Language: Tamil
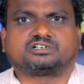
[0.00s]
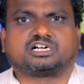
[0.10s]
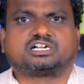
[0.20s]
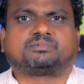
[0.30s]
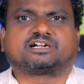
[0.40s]

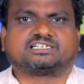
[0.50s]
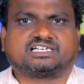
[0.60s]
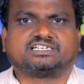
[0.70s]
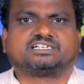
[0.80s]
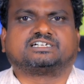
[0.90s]
கட்டுப்பாட்டில்
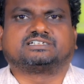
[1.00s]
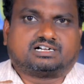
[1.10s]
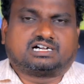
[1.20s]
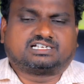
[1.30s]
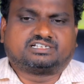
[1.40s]
தான் இருக்குது
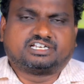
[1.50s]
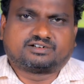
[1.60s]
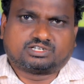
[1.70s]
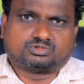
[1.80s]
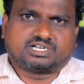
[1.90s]
அதாவது
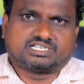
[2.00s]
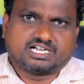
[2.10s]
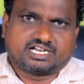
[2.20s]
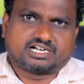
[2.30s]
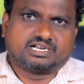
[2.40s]
நீர்வளத்துறை
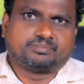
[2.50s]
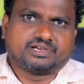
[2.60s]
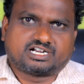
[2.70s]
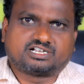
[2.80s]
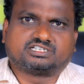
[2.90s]
அதிகாரிகளின்
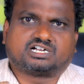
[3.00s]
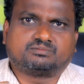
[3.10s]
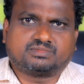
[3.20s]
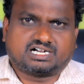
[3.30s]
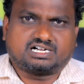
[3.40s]
பேரில் இருந்தாலும்